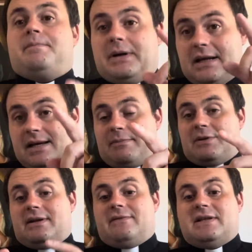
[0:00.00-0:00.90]
Parliamo
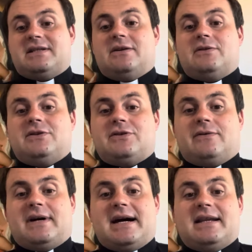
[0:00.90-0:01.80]
del Vangelo di
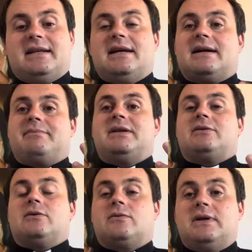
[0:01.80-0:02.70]
Giovanni,
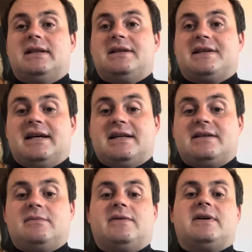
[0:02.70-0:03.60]
capitolo
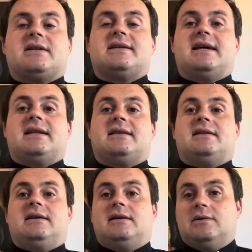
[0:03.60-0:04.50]
quindicesimo,
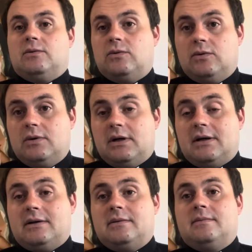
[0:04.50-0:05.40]
versetti
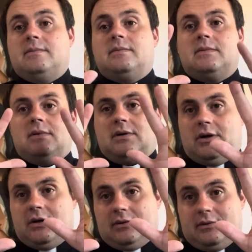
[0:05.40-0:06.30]
1,
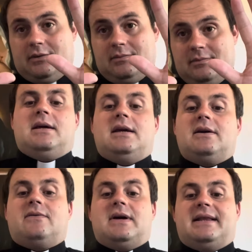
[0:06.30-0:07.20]
8.
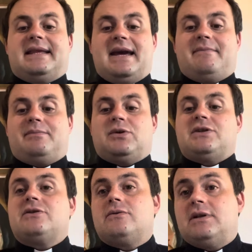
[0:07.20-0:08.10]
In quel tempo
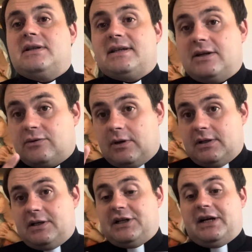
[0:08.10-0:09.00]
Gesù disse ai suoi
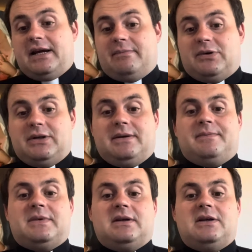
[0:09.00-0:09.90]
discepoli,
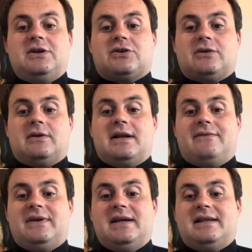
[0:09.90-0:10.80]
io sono la
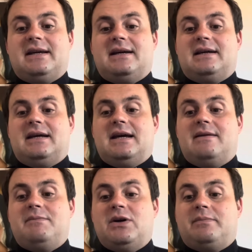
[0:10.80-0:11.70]
vite e il
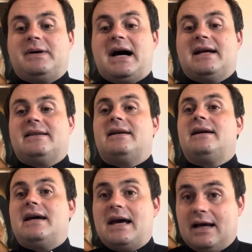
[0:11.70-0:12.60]
mio
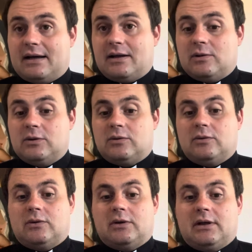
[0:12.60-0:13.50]
padre è
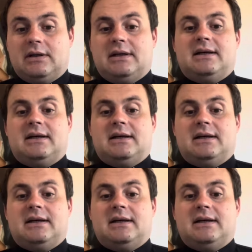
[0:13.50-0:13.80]
l'agricoltore.